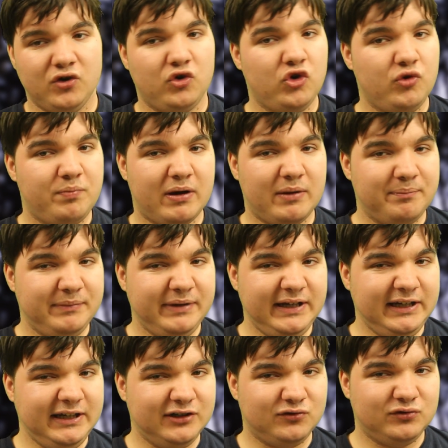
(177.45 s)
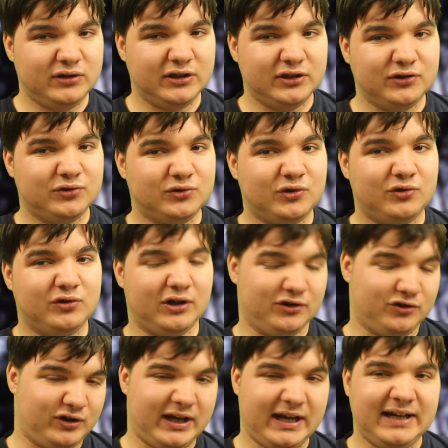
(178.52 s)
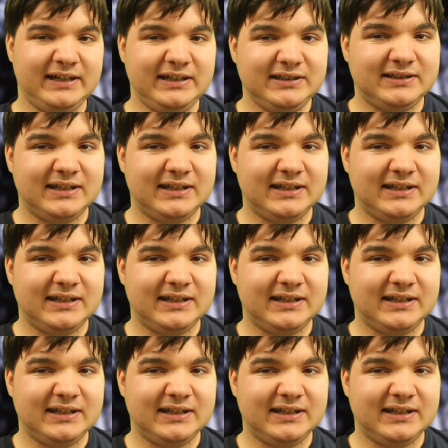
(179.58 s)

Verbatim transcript: Hypermie oder so, oder so ähnlich